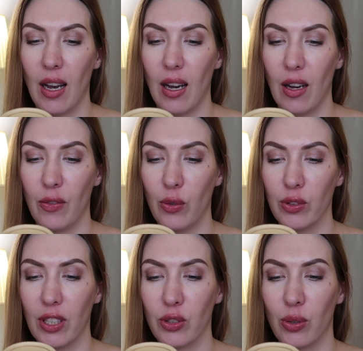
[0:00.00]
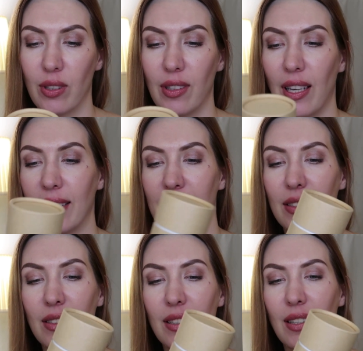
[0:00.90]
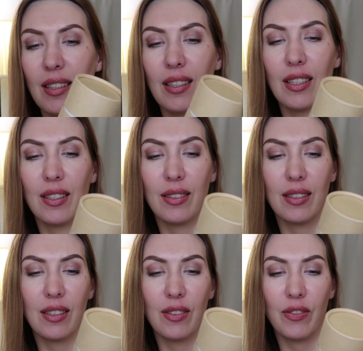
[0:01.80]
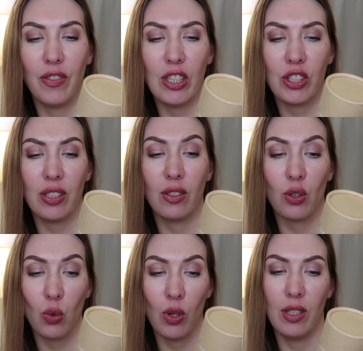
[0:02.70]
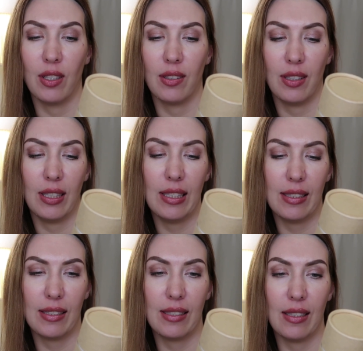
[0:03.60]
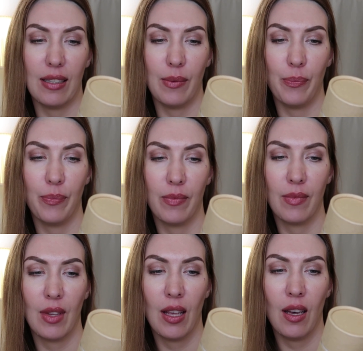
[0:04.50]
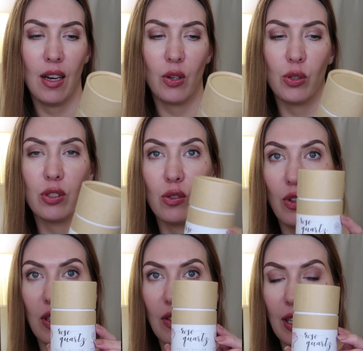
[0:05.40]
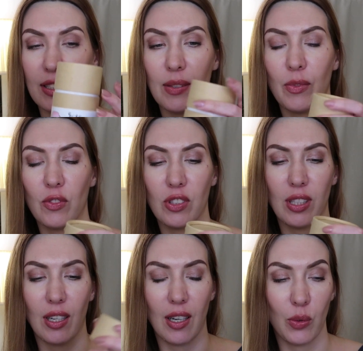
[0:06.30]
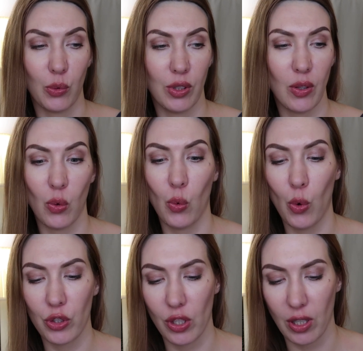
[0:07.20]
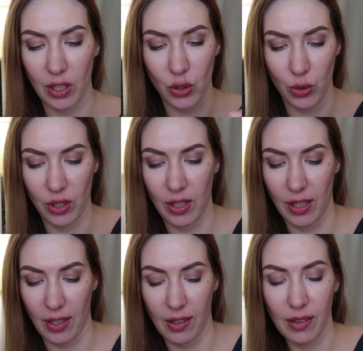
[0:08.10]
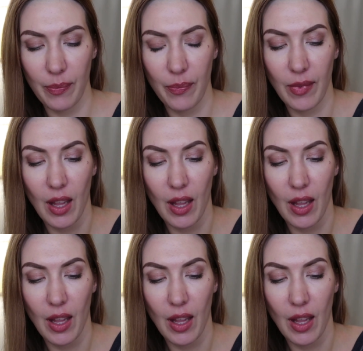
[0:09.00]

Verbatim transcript: For Natural Lighting Facial Roller из а, розового кварца. Он всегда холодный, очень хорошо сделан.